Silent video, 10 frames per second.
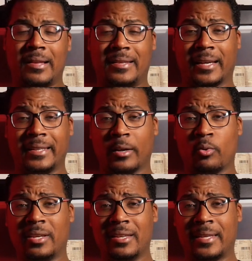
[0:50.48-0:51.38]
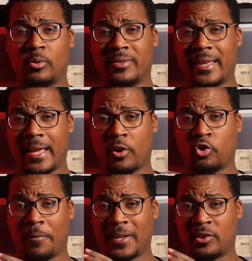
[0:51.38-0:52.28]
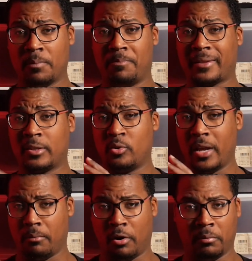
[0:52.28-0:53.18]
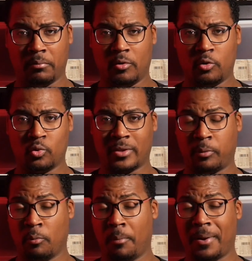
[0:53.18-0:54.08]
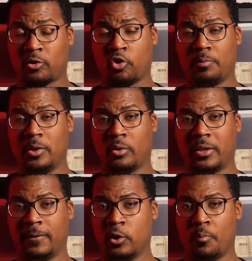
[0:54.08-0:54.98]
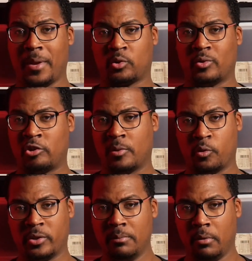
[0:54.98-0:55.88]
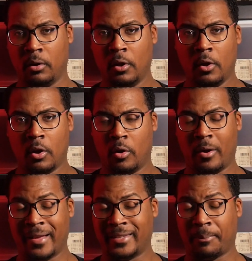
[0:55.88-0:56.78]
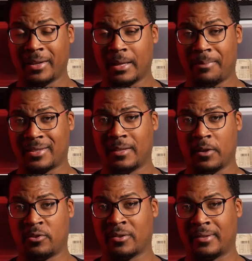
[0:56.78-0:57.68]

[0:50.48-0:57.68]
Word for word: La série des Rookies c'est une saga que j'affectionne particulièrement tout simplement parce que je m'identifie au personnage éponyme, euh, interprété par Sylvester